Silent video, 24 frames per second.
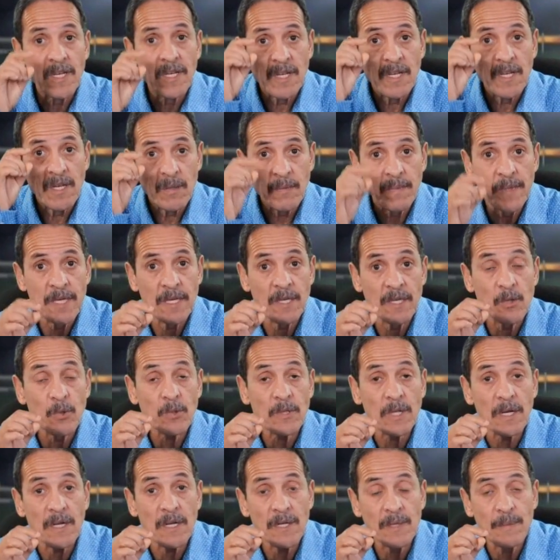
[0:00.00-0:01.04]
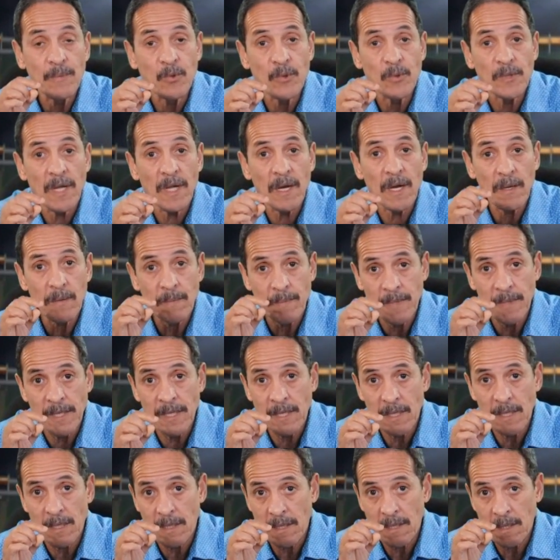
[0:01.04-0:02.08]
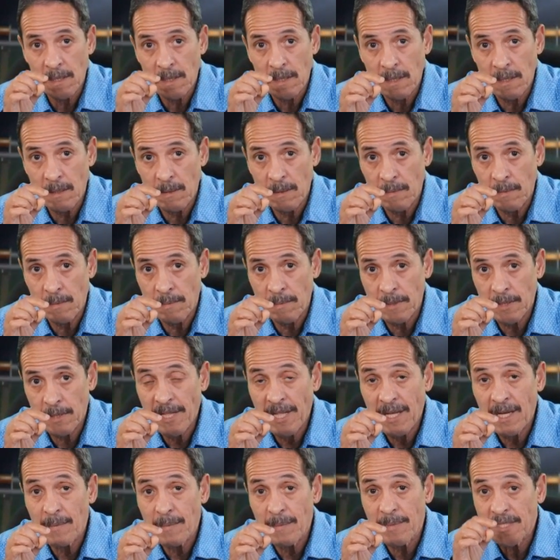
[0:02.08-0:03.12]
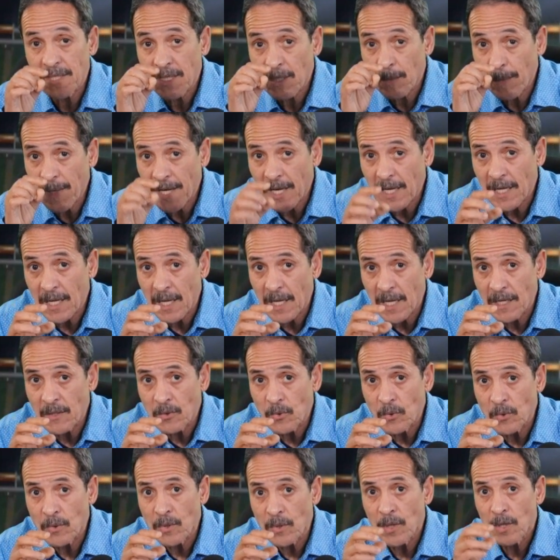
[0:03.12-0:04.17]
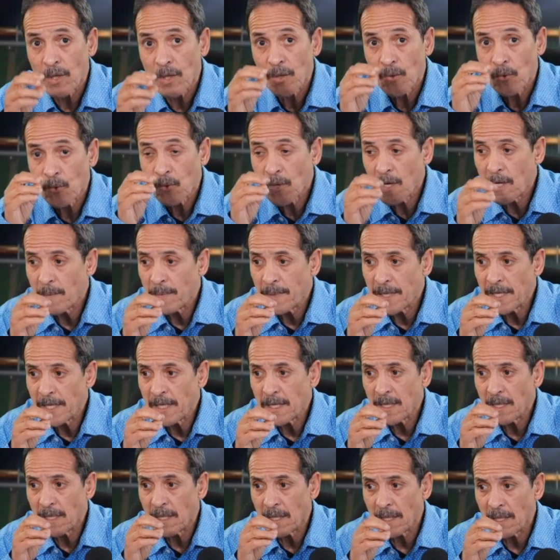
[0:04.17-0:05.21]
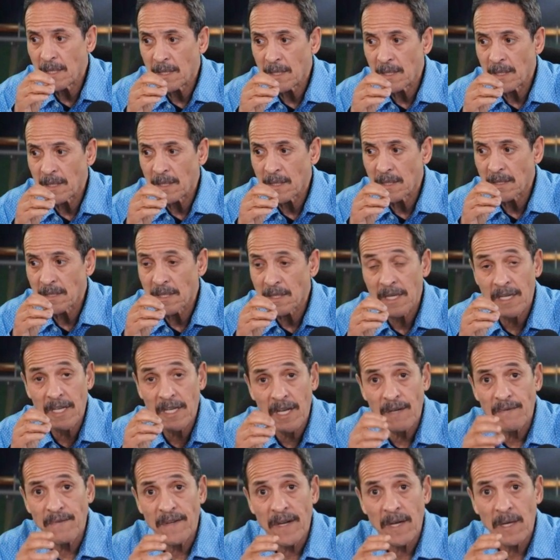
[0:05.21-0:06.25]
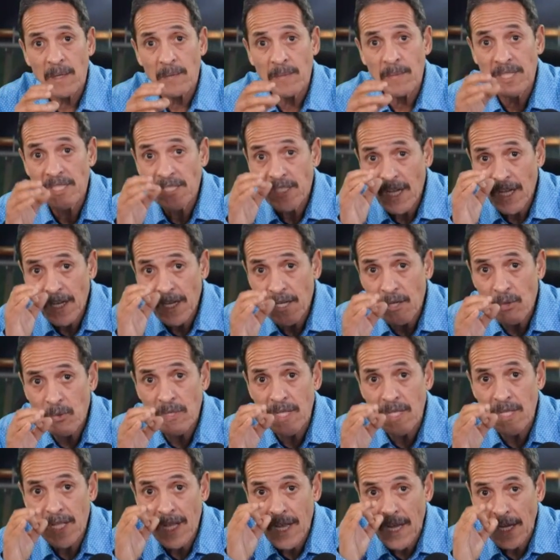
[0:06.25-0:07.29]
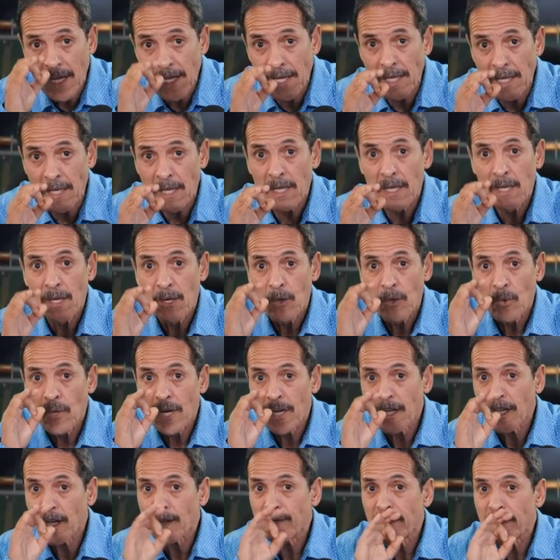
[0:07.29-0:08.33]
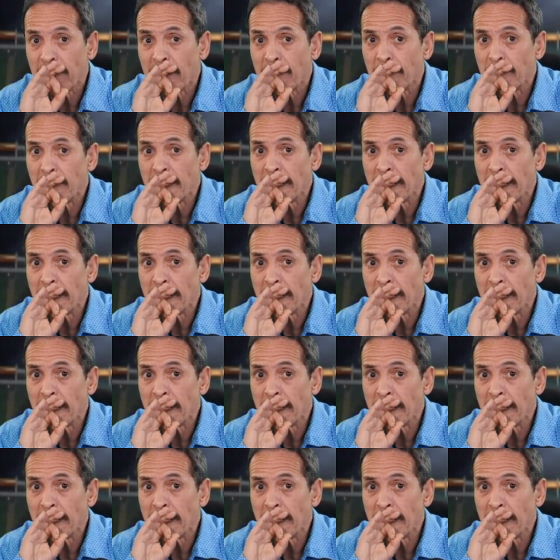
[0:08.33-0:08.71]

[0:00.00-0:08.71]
يطالبون بطبيعه الحال بتطبيق القانون وبكفى من التحيز الاهلي وكفى من